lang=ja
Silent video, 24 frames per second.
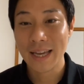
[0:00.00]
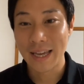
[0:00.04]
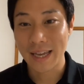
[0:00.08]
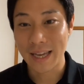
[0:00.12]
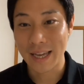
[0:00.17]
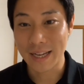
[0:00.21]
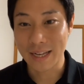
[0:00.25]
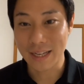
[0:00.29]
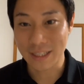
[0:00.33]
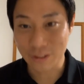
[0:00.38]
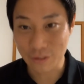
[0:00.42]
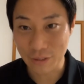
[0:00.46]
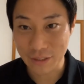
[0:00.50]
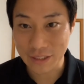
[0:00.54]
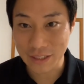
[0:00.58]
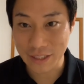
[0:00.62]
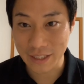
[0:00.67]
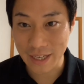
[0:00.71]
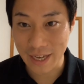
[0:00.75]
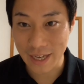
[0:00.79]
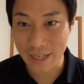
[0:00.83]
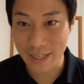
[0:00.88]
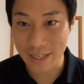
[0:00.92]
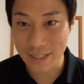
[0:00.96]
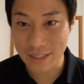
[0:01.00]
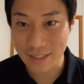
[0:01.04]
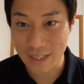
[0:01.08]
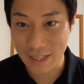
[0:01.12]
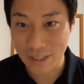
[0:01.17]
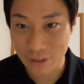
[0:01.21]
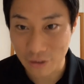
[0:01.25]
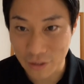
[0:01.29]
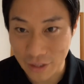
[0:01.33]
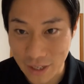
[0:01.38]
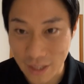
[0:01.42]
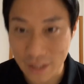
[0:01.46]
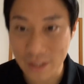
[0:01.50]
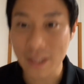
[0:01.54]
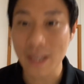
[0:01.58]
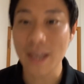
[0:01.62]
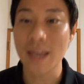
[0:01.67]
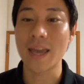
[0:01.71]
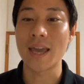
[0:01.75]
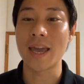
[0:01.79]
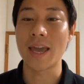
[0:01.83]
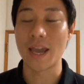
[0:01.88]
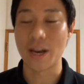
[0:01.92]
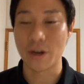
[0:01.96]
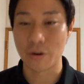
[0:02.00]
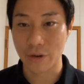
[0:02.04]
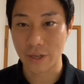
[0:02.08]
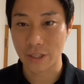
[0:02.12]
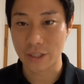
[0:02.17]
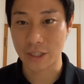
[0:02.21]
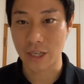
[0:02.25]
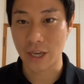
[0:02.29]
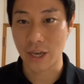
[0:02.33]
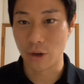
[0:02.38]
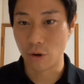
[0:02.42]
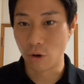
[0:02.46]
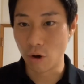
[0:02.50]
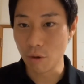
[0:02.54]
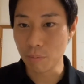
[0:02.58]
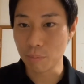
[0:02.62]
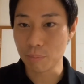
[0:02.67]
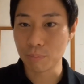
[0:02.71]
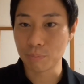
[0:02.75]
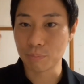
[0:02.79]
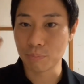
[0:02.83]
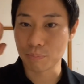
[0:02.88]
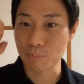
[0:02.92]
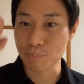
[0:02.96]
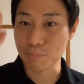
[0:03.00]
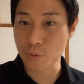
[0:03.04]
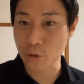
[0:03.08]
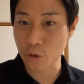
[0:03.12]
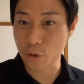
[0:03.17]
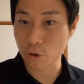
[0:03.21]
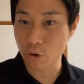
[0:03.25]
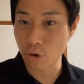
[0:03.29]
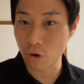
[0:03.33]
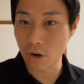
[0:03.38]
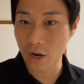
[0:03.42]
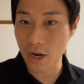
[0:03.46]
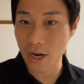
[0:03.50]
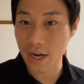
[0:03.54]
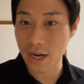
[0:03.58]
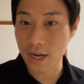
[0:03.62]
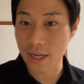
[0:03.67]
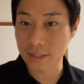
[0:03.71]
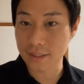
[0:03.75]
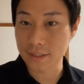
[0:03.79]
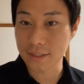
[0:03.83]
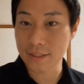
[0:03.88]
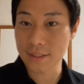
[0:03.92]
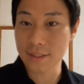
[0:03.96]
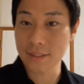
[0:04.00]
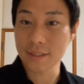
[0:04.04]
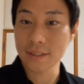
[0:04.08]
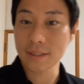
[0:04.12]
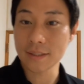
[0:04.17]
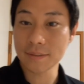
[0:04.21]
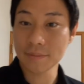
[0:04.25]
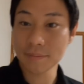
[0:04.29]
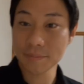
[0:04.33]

えー、柏市議会議員選挙に勝って NHK をぶっ壊す